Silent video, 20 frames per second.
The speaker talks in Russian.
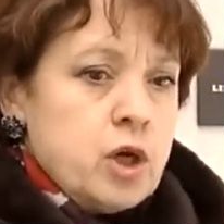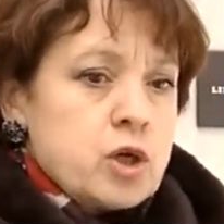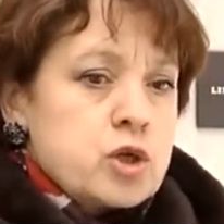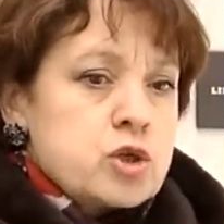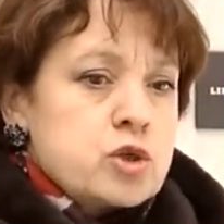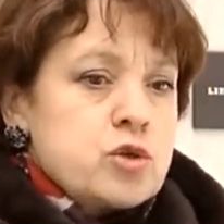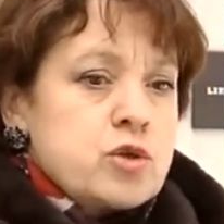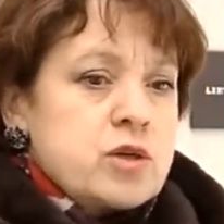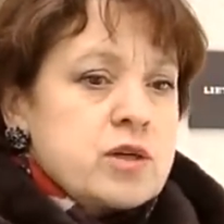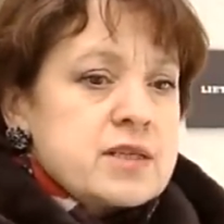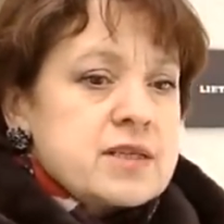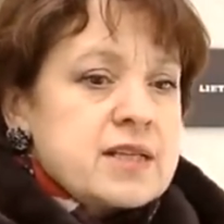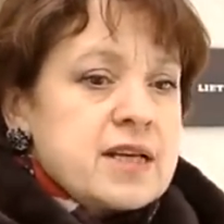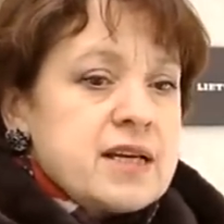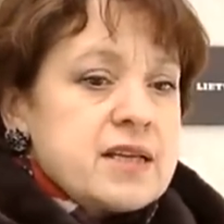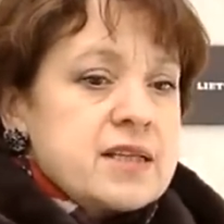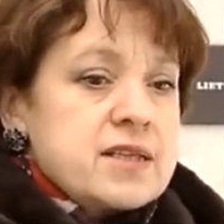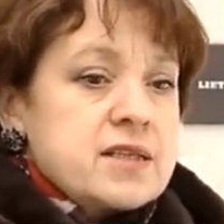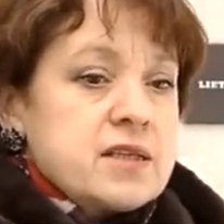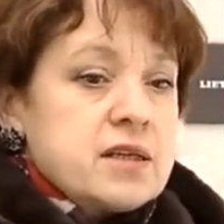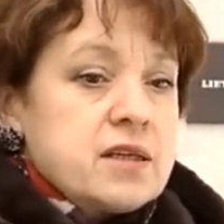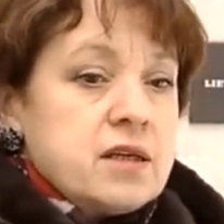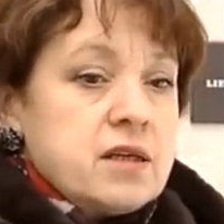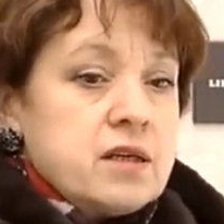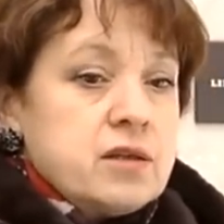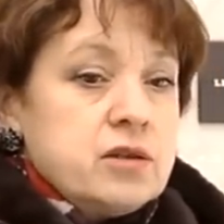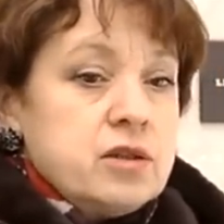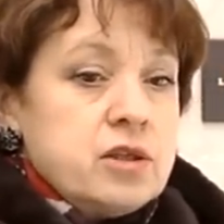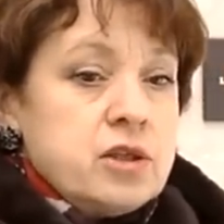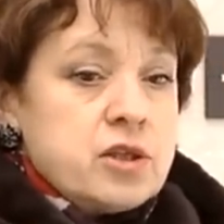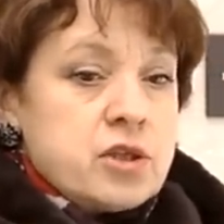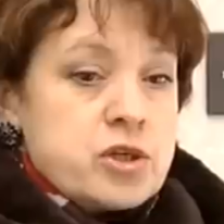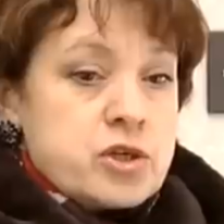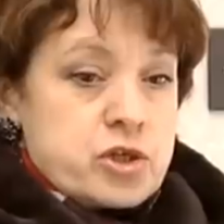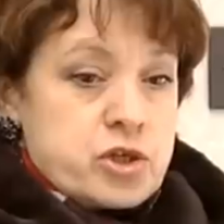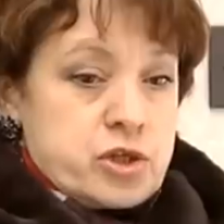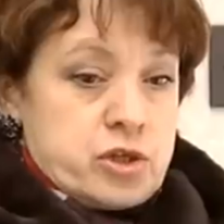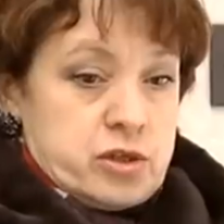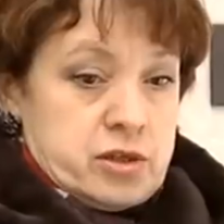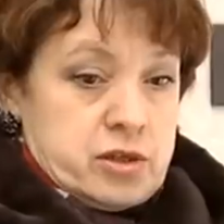Что касается
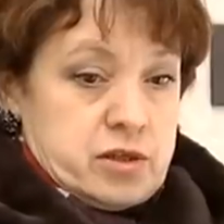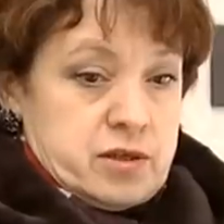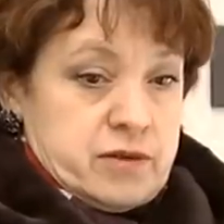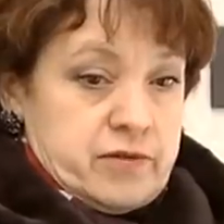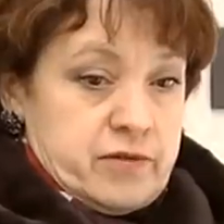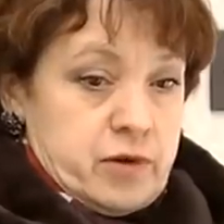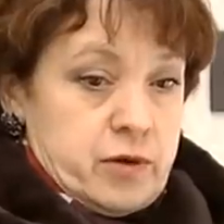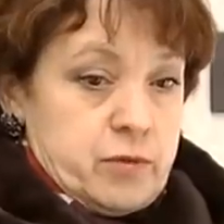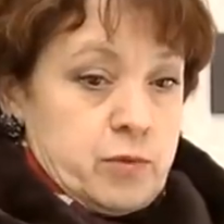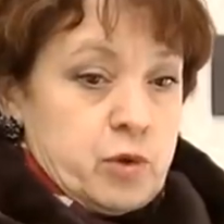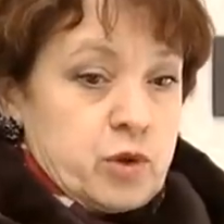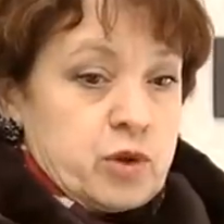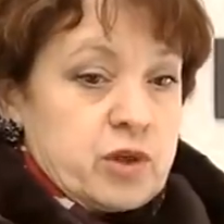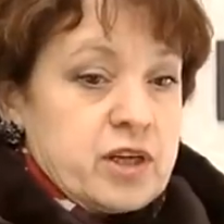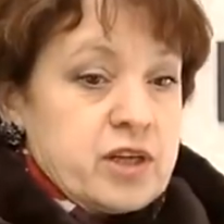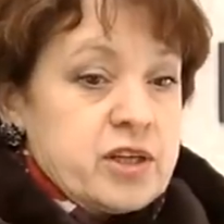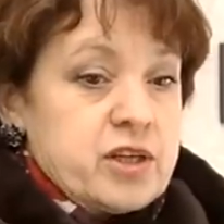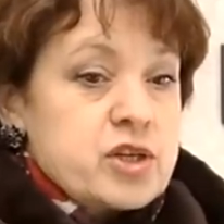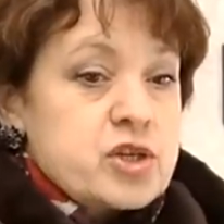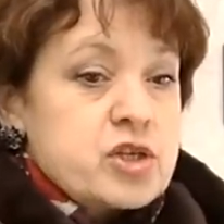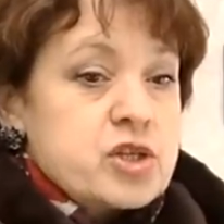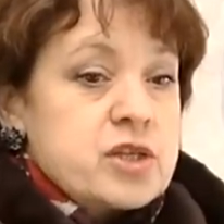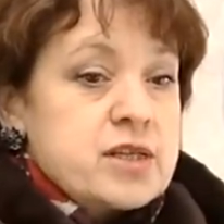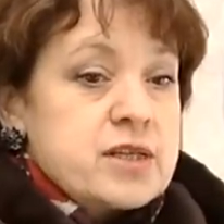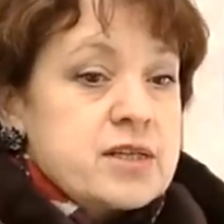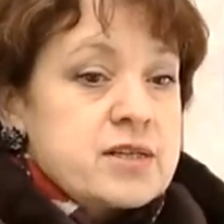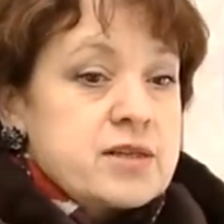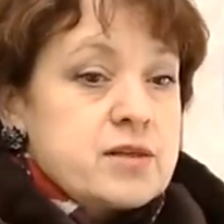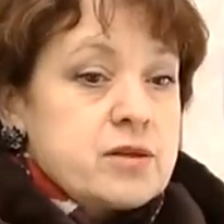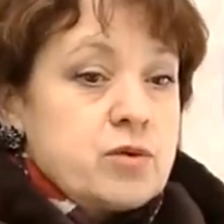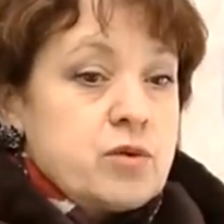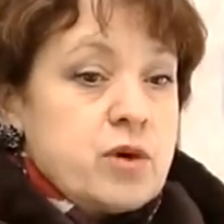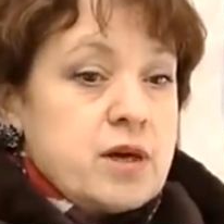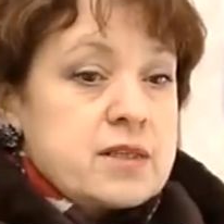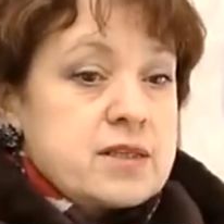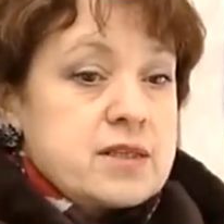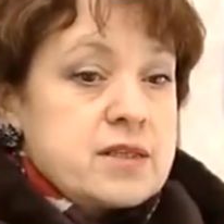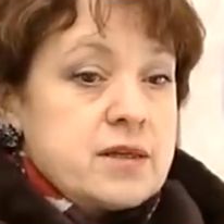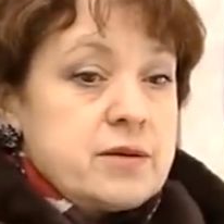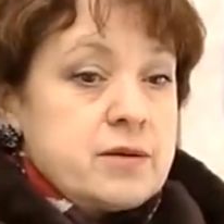нынешних времен, конечно,
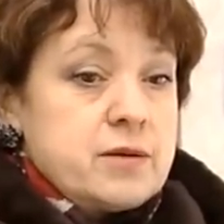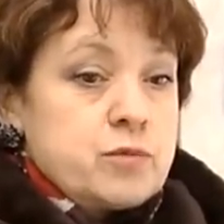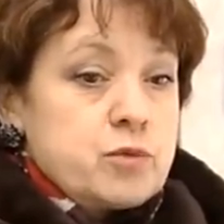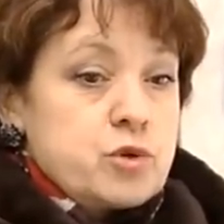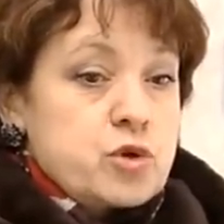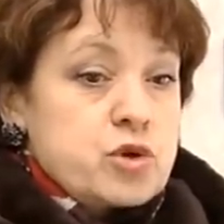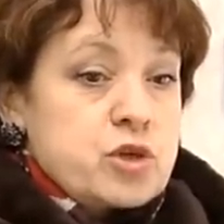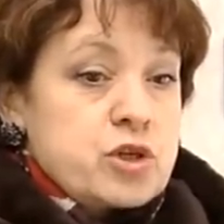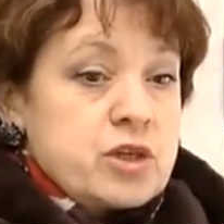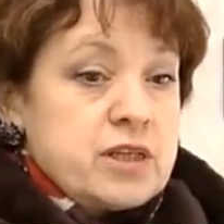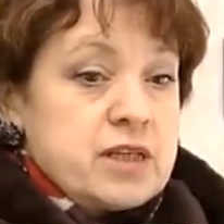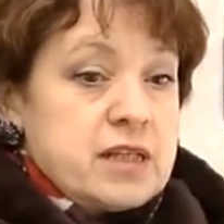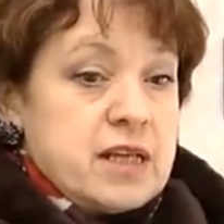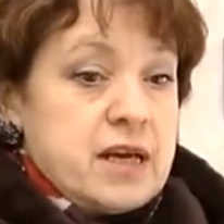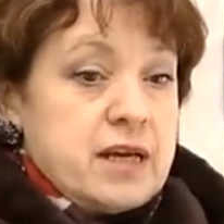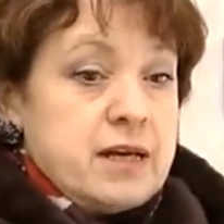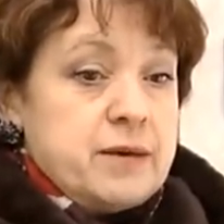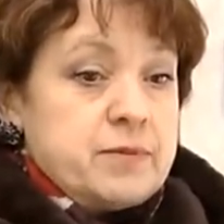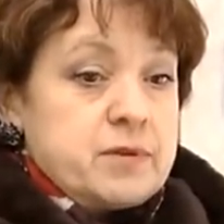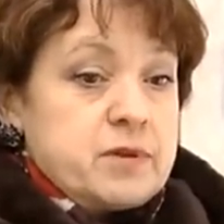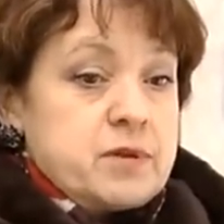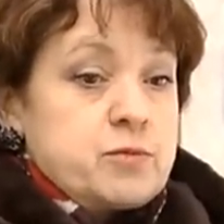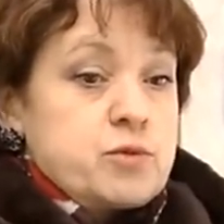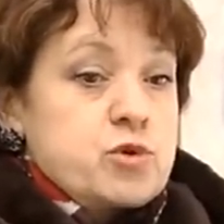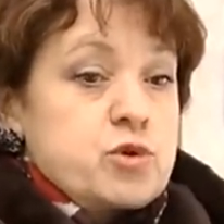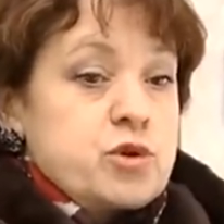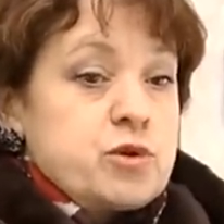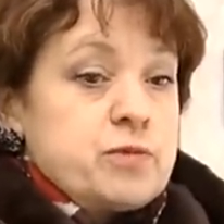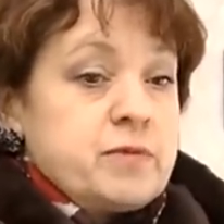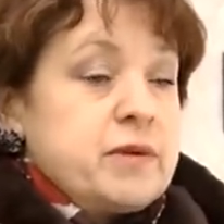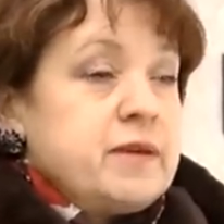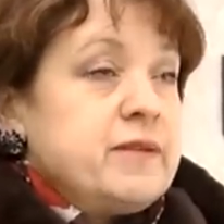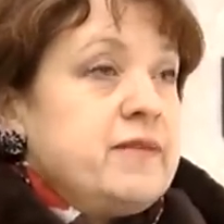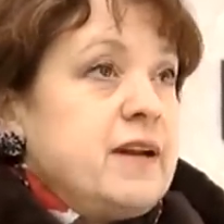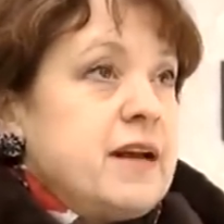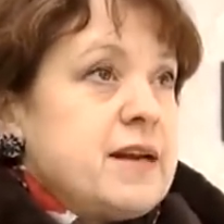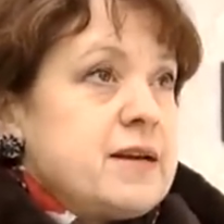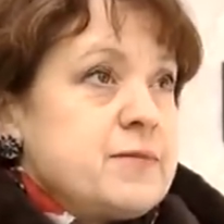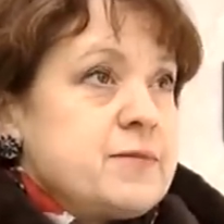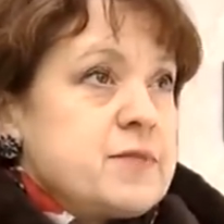ситуация немножко иная, потому что мы
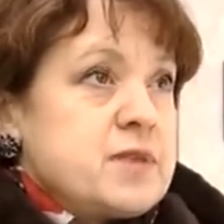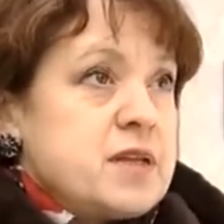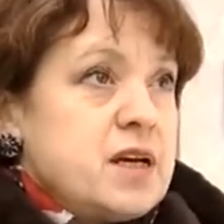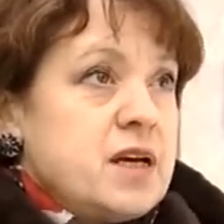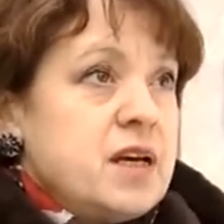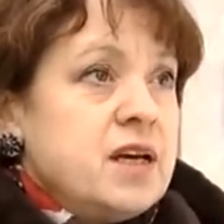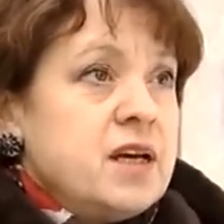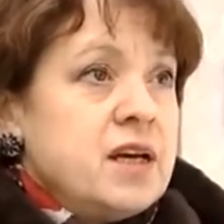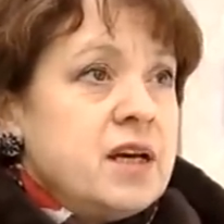являемся